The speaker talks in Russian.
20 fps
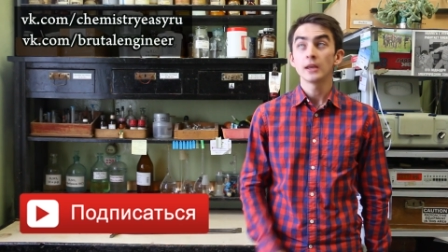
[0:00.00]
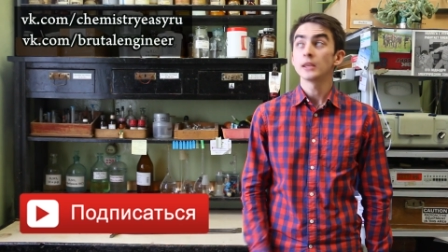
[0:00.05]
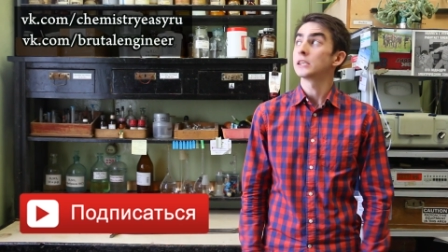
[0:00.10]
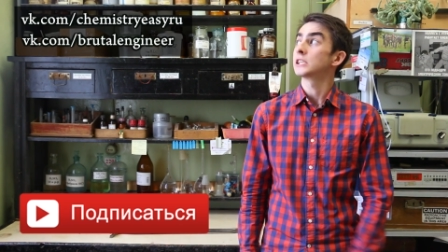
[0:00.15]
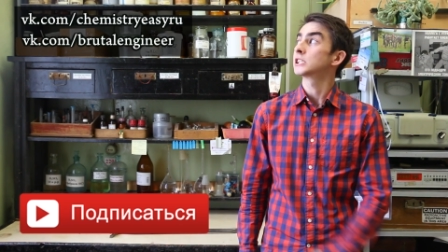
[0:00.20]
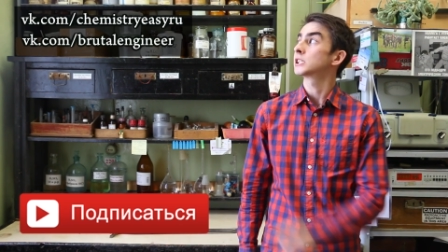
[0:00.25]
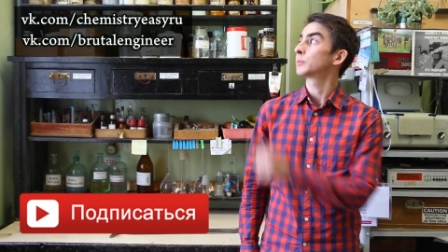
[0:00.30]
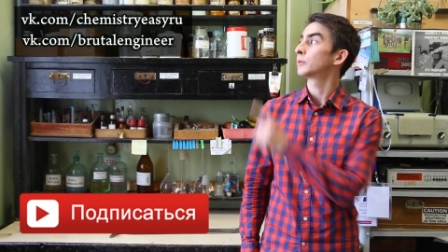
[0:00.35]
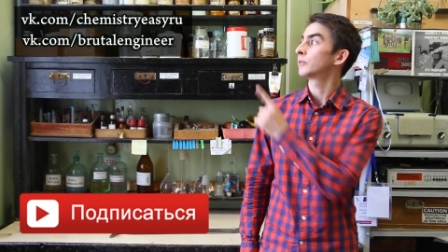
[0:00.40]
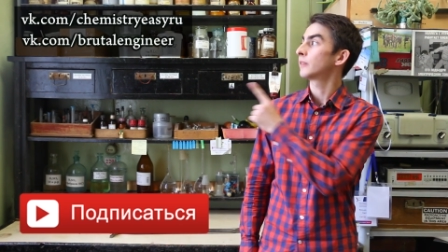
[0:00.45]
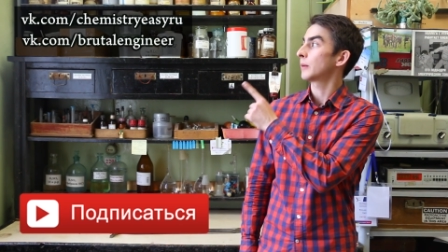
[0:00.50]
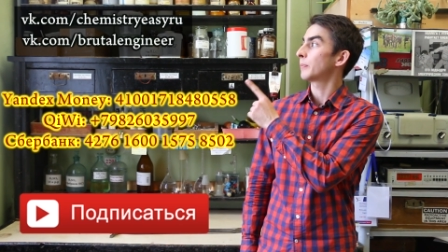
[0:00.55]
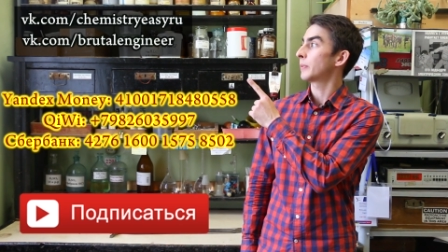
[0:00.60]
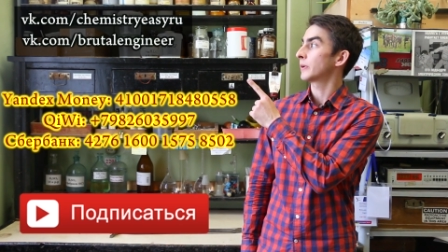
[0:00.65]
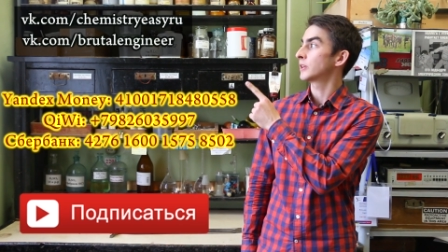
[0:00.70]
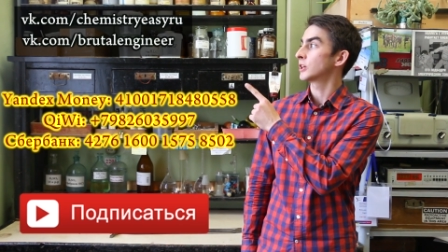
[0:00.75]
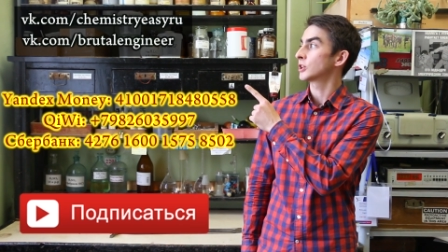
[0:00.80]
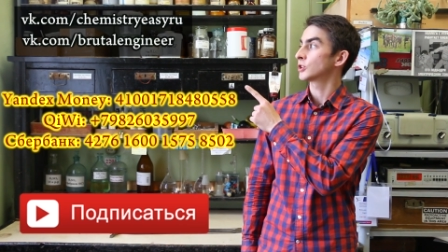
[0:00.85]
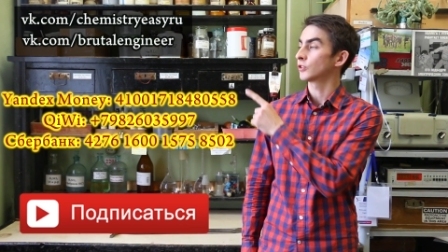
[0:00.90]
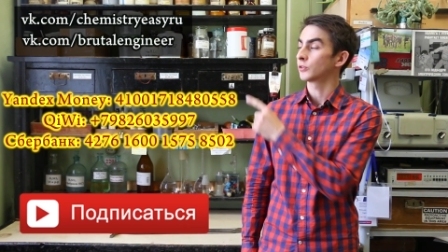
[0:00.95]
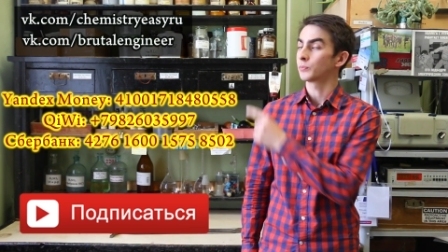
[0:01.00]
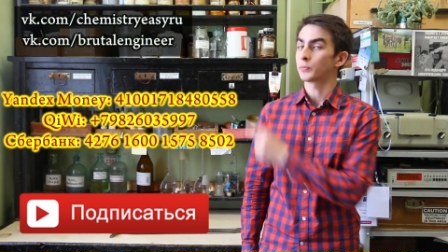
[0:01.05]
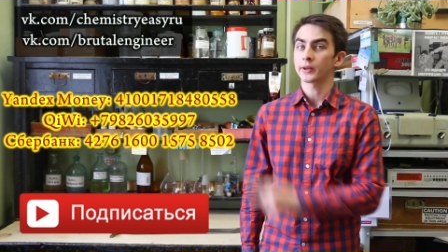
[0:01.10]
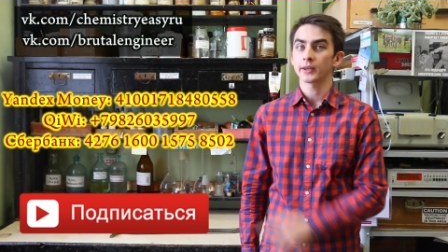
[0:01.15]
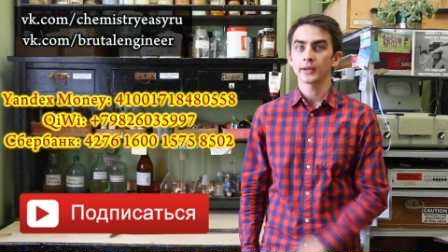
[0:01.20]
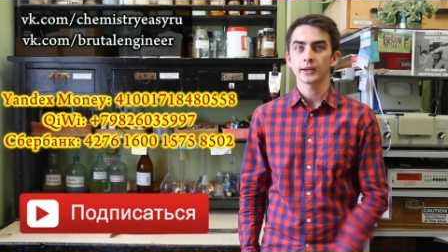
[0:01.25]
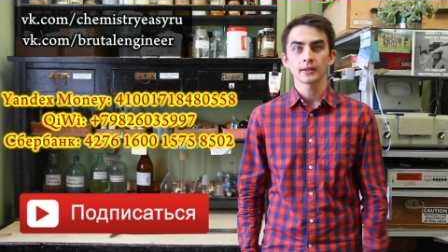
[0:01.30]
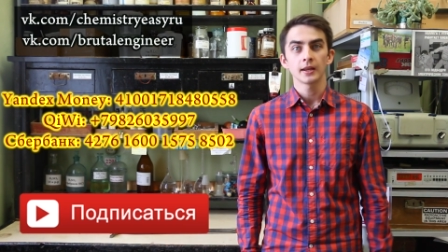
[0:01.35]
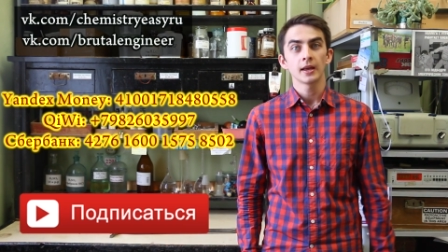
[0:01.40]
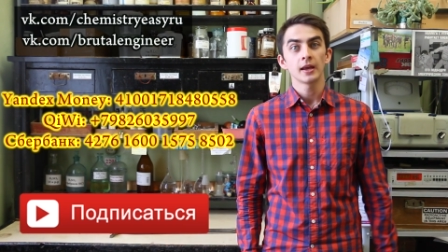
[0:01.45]
не забывай поддерживать
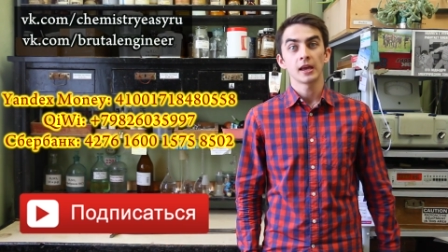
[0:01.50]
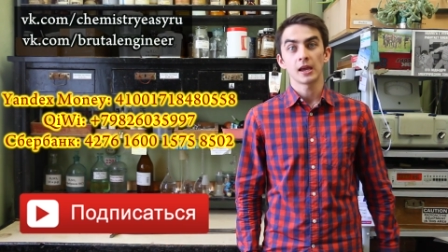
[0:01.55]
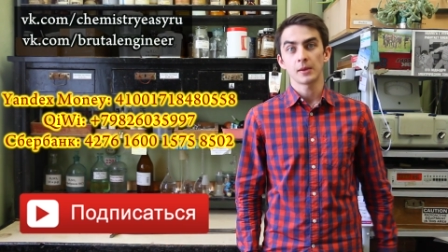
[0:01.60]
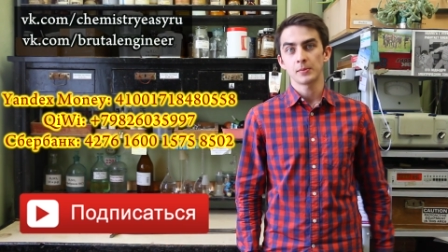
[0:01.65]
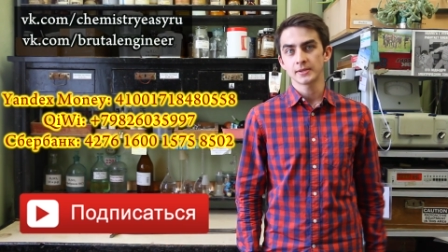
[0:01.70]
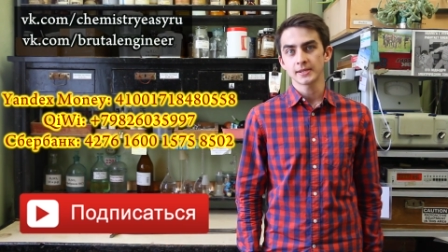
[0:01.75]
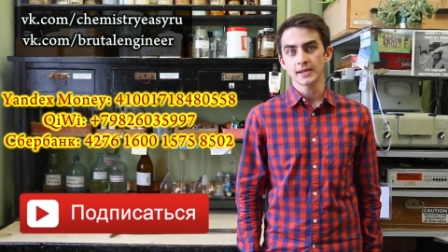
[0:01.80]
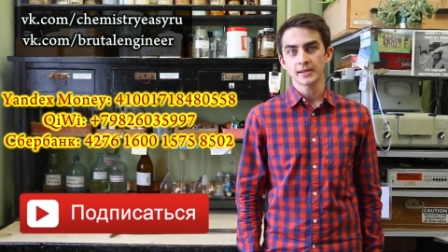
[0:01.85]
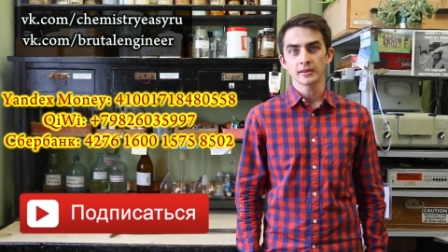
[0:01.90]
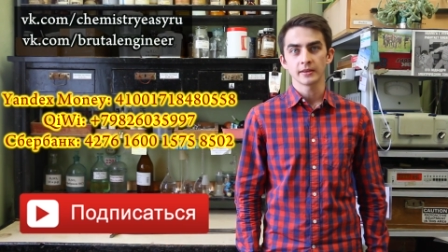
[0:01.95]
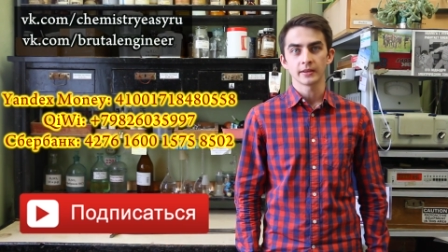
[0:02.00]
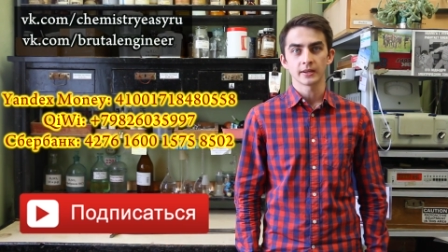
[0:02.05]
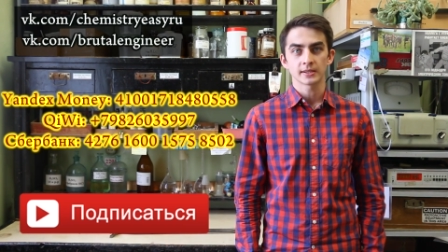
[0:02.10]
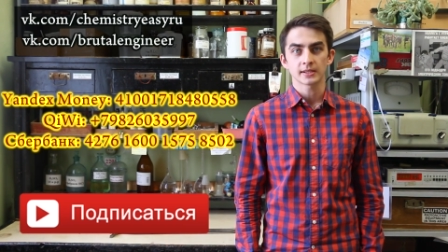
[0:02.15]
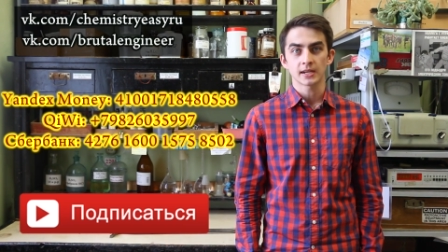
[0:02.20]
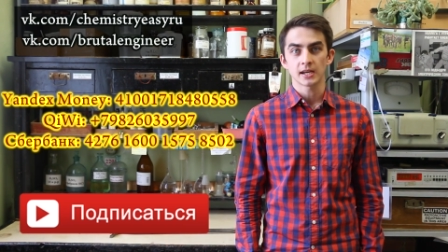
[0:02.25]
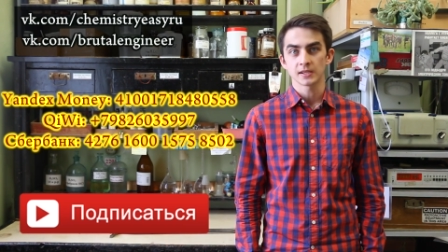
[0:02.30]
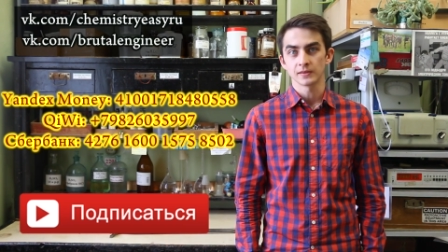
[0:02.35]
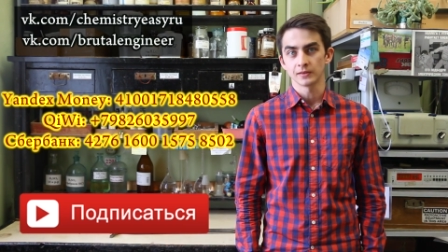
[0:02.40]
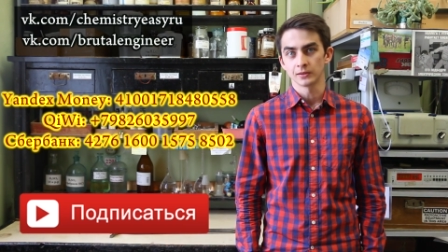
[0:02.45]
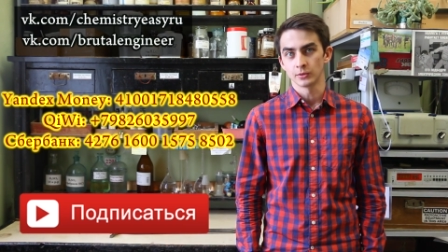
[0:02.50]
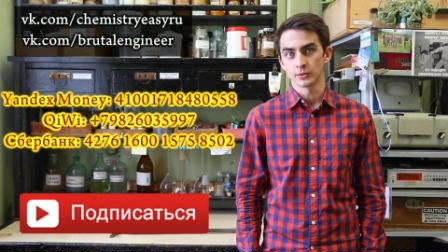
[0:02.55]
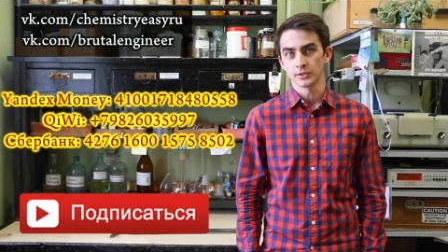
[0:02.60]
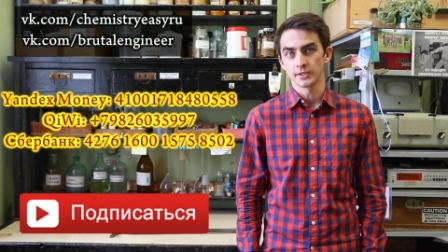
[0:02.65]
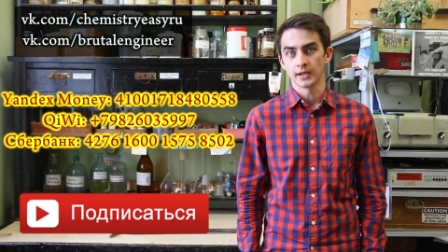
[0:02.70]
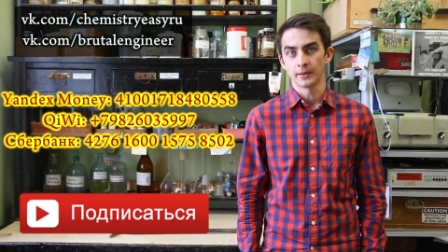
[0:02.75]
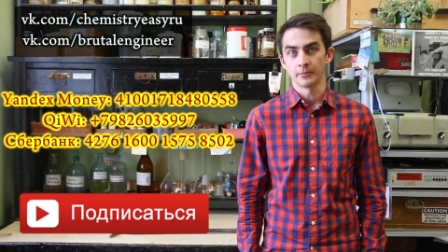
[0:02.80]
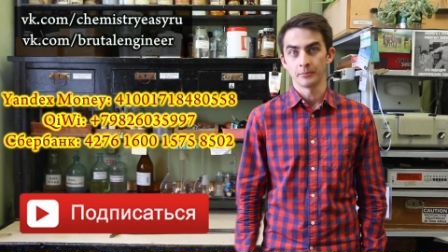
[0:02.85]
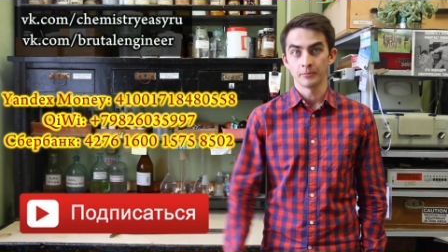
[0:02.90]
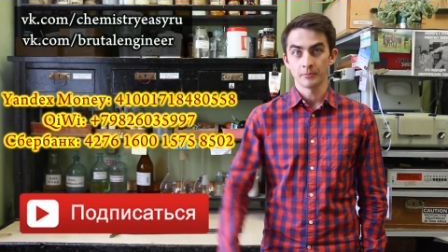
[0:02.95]
проект и обязательно рассказывай
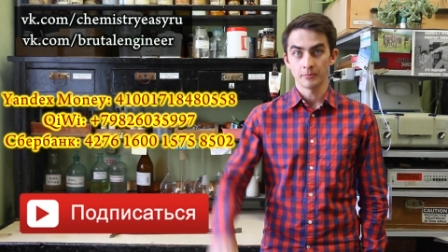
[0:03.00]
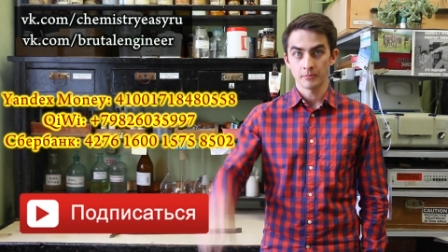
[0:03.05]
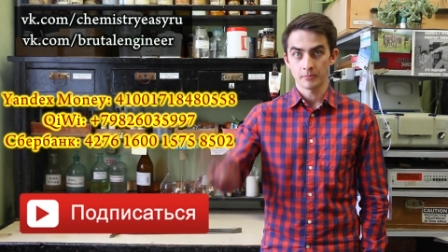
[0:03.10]
друзьям.